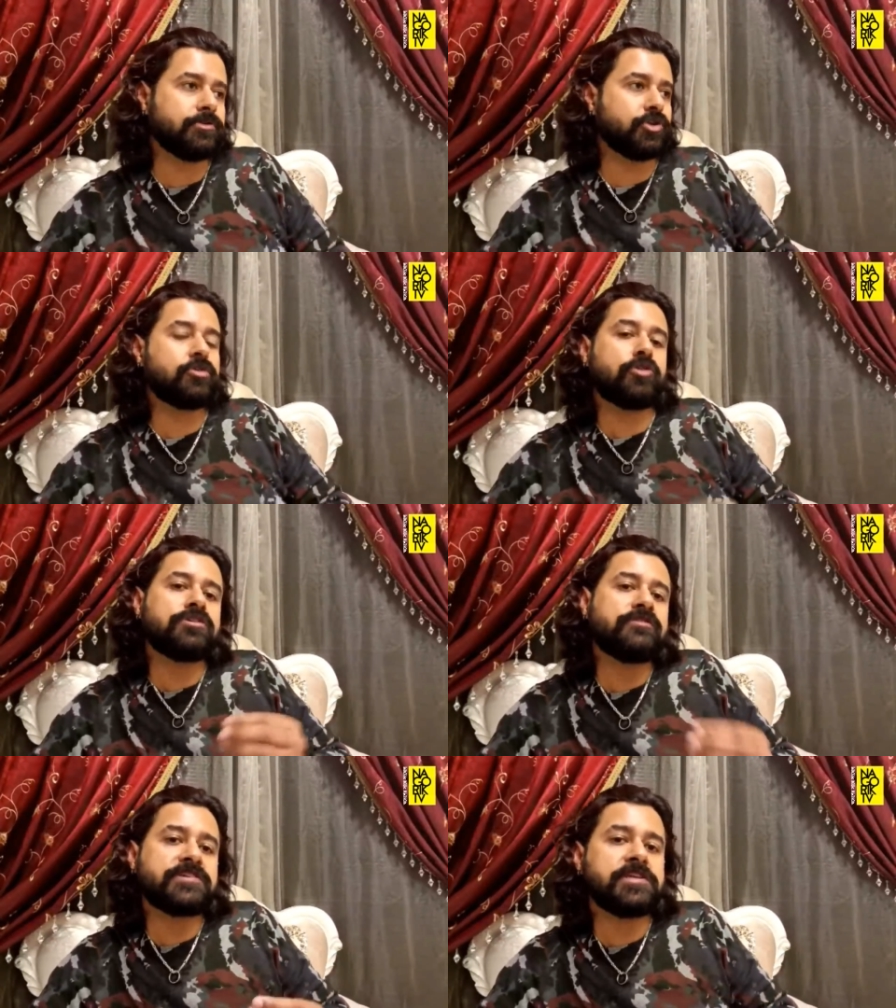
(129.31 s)
যখন
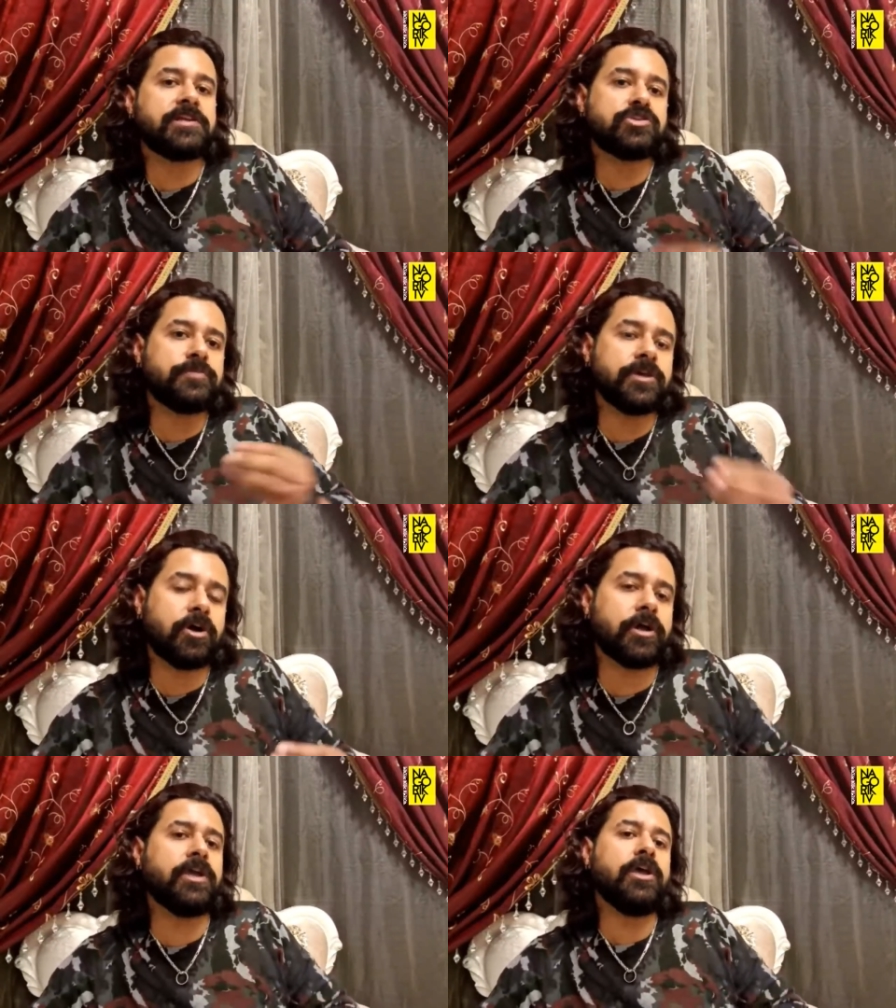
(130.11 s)
কন্ট্রোভার্সিয়াল কিছু বের
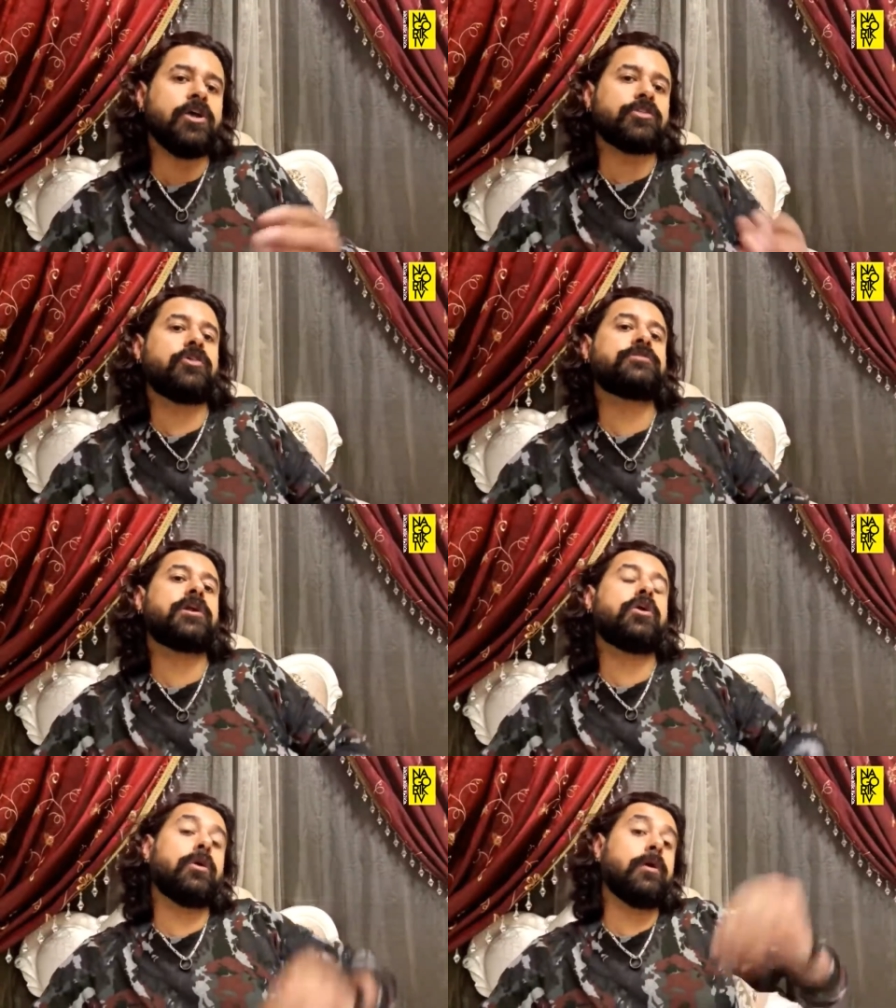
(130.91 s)
হয় তখন
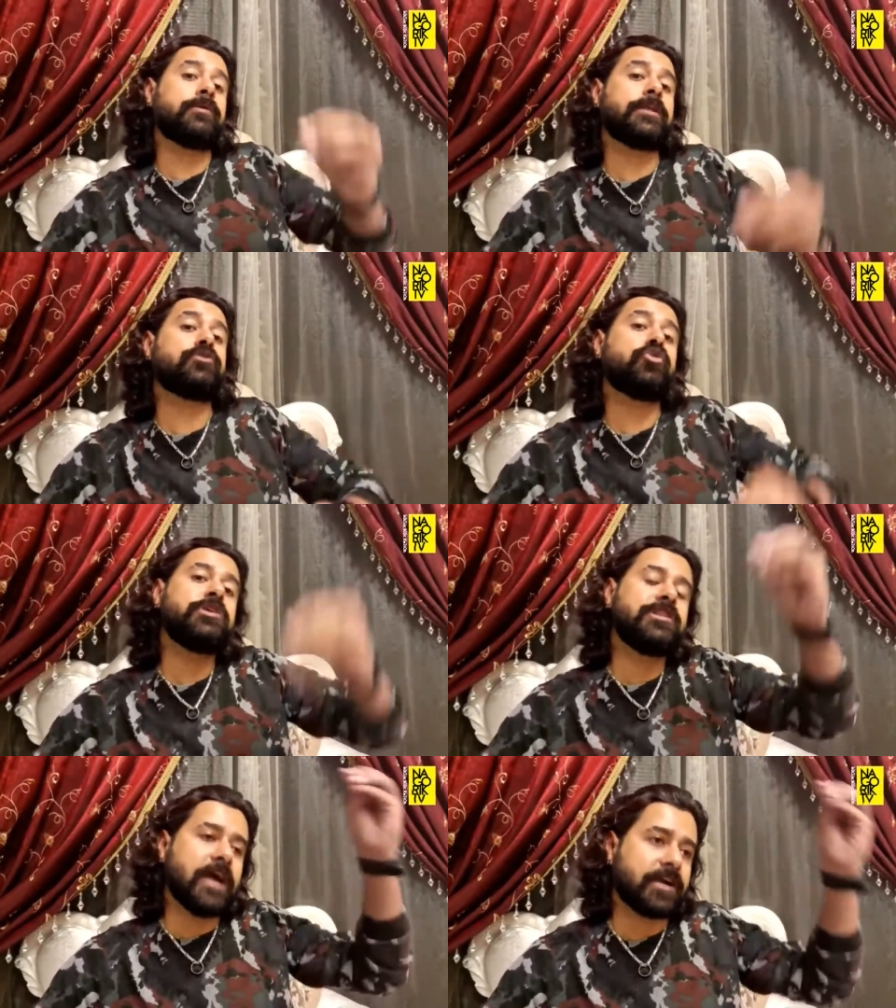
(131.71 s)
তারা তাদের
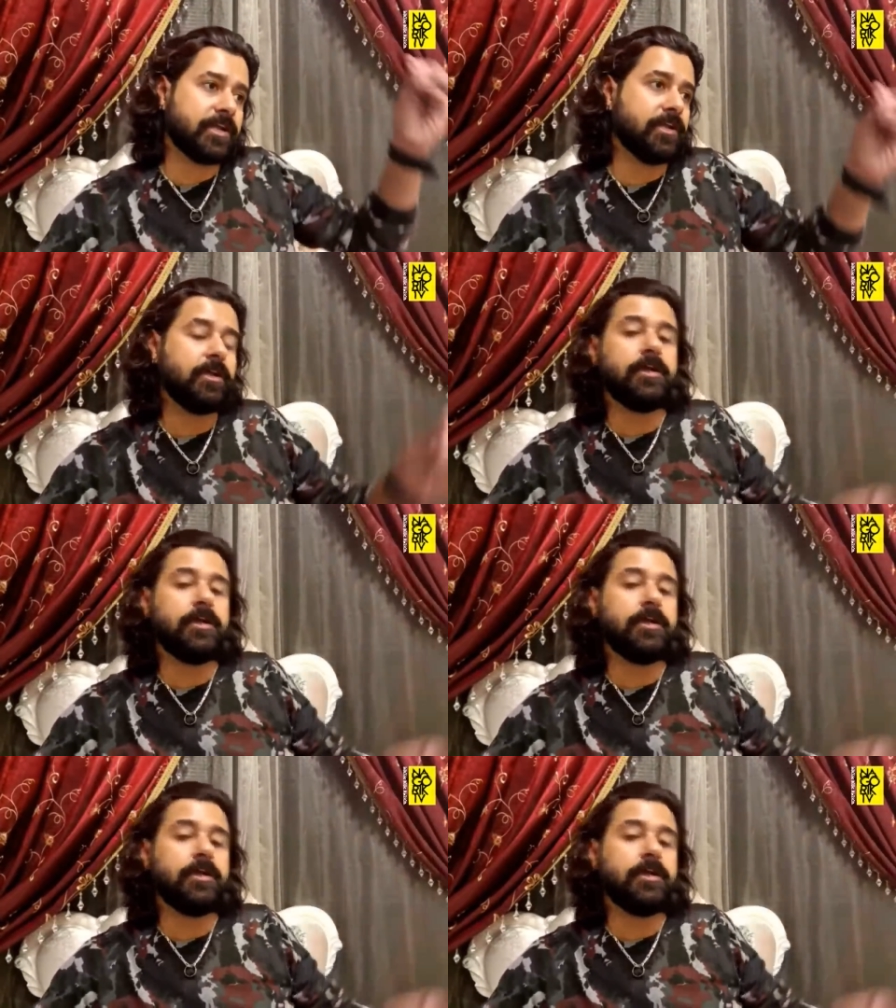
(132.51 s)
অতীত ঘাটে